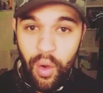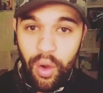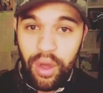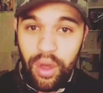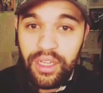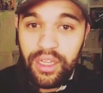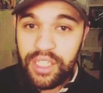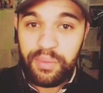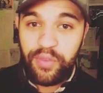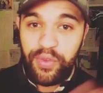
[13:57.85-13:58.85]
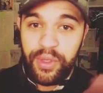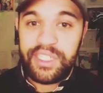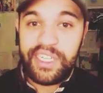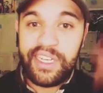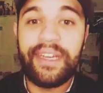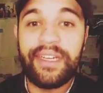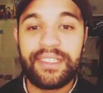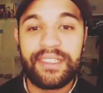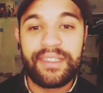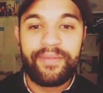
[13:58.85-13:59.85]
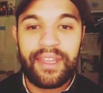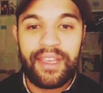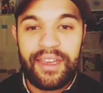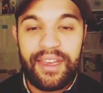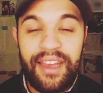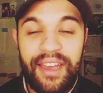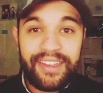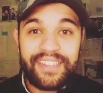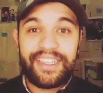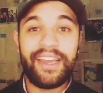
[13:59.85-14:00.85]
ورا درت حيت ما فهمتينيش انا درت